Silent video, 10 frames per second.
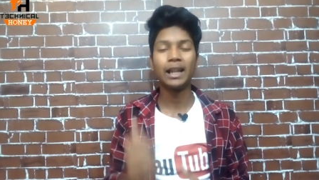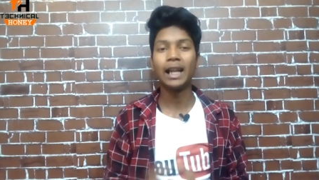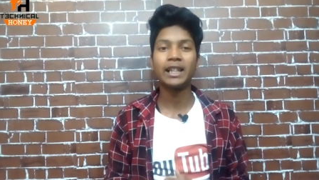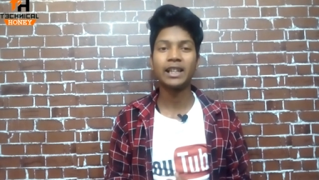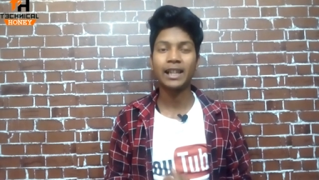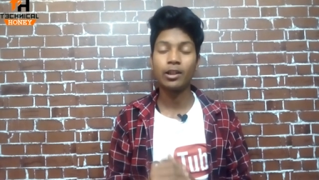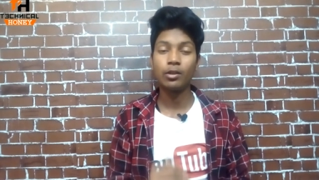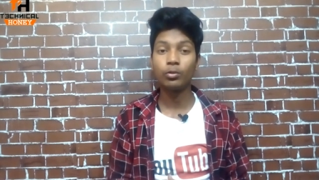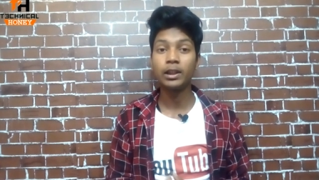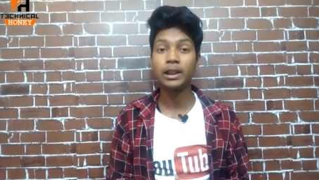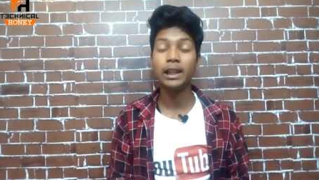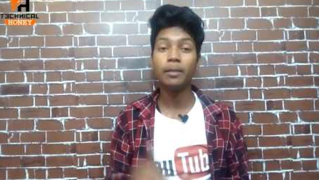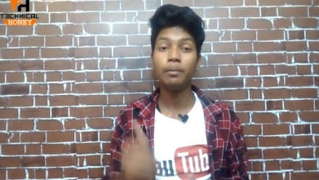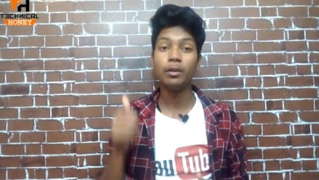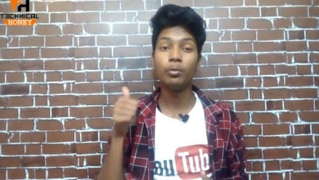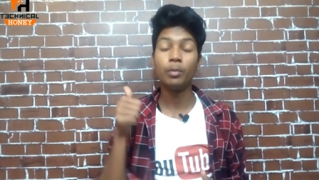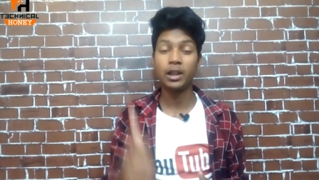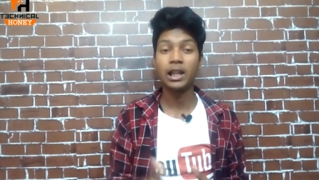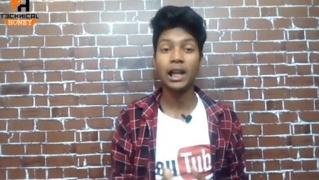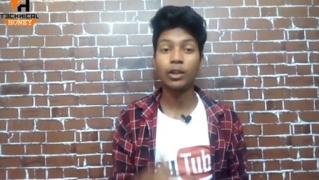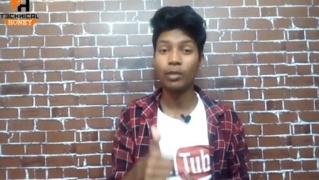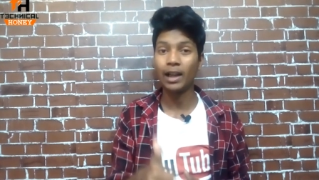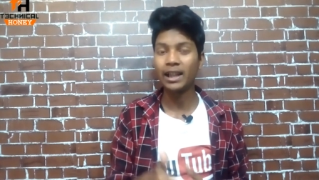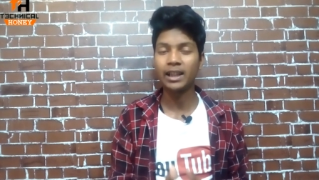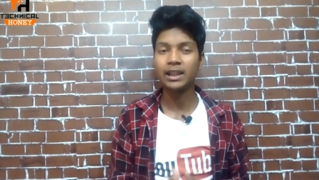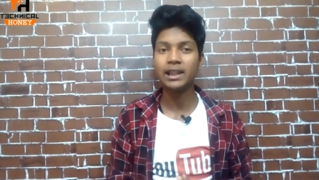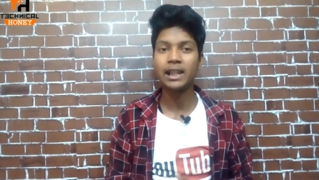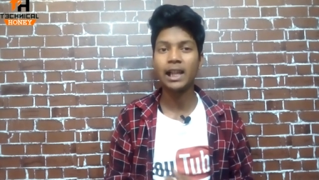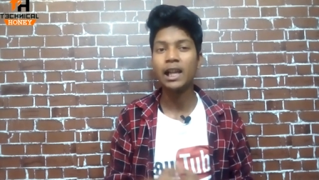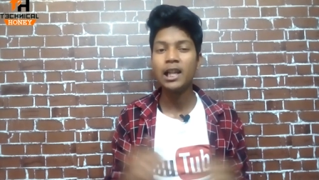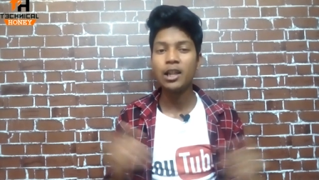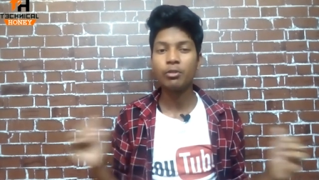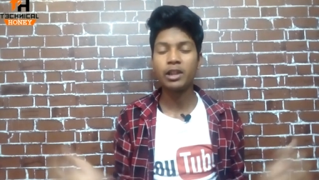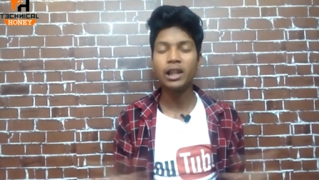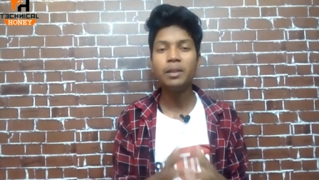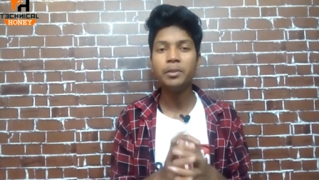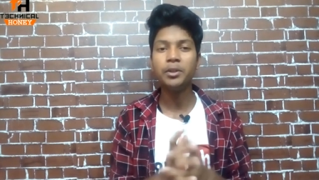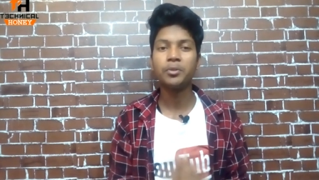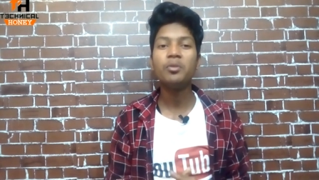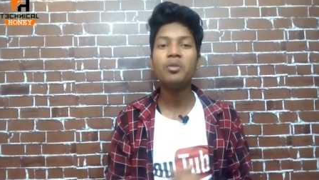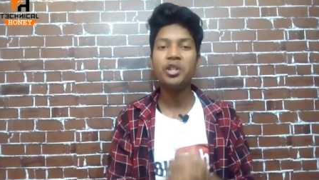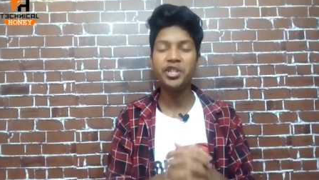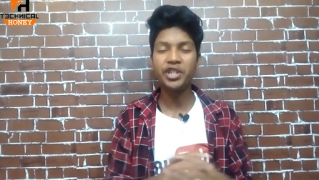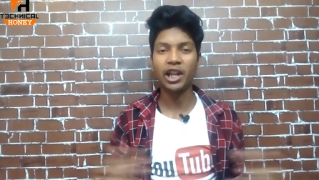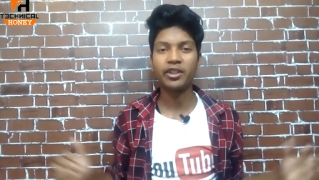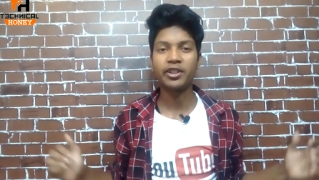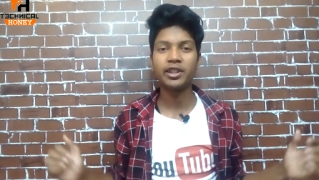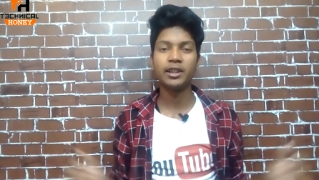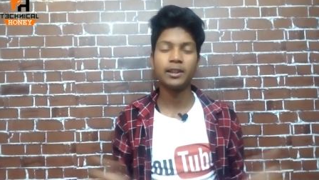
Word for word: लास्ट तक जरूर देखिए वीडियो अच्छा लगा तो लाइक कर दीजिएगा तो चलिए वीडियो को स्टार्ट करता